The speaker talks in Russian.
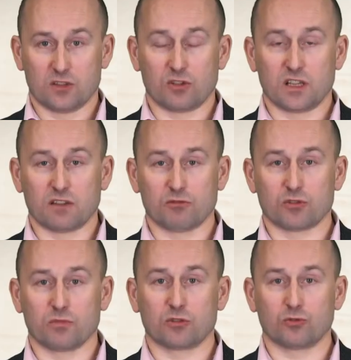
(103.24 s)
Но для того,
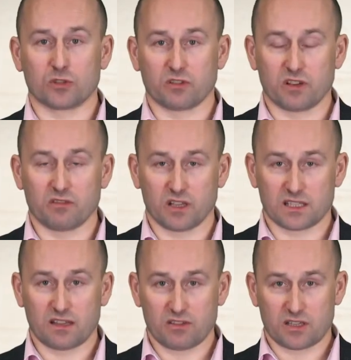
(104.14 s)
чтобы кто-то
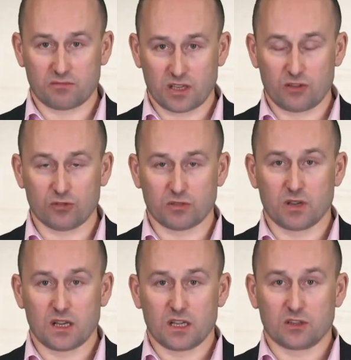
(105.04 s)
воевал с Советским
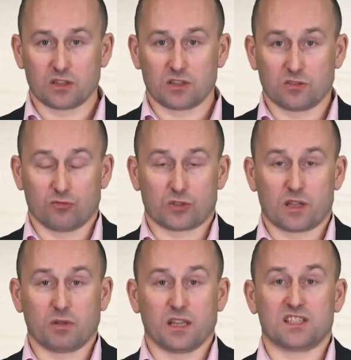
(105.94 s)
Союзом,
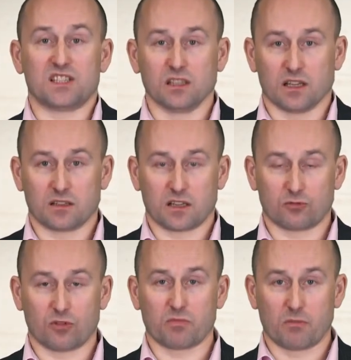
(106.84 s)
нужна была сила,
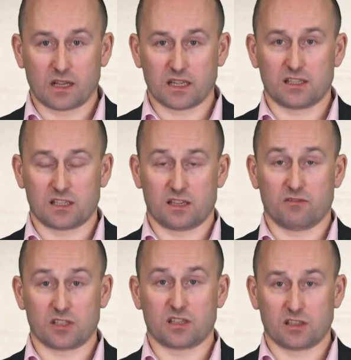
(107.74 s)
которая бы могла этот
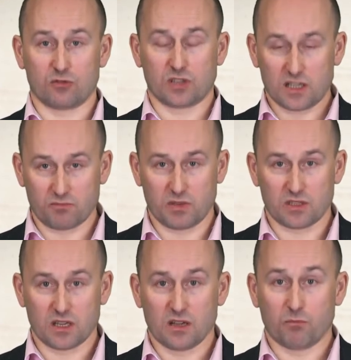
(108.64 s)
Советский Союз
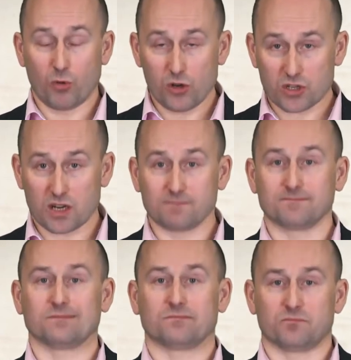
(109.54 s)
разбить. Польша
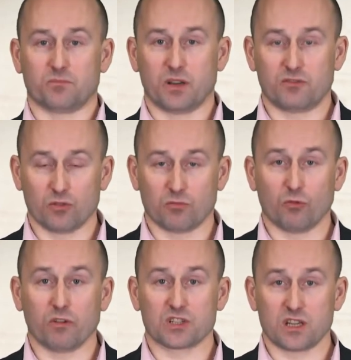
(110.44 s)
при всем
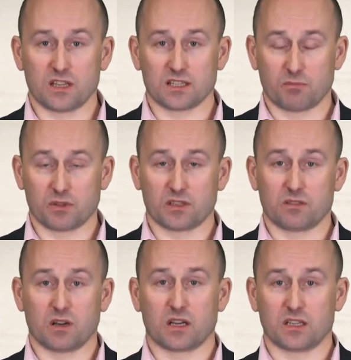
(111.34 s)
уважении западных
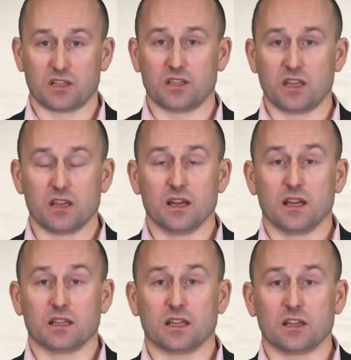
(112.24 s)
демократий к ней,
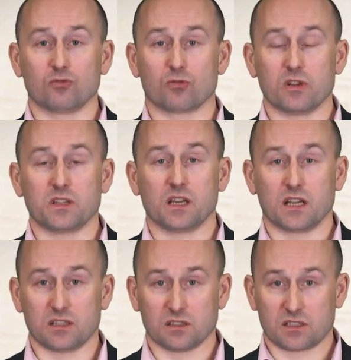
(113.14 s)
на эту роль не
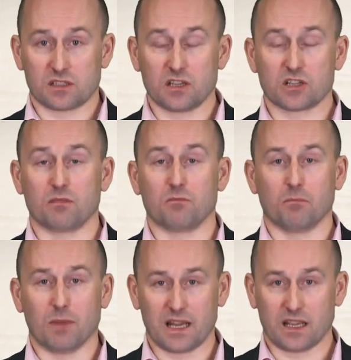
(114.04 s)
годилась, слишком
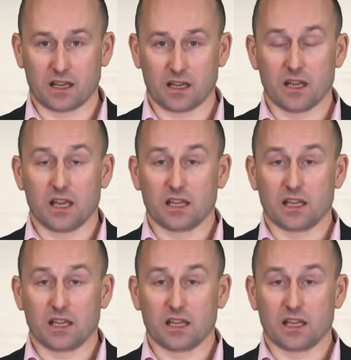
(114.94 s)
маленькая.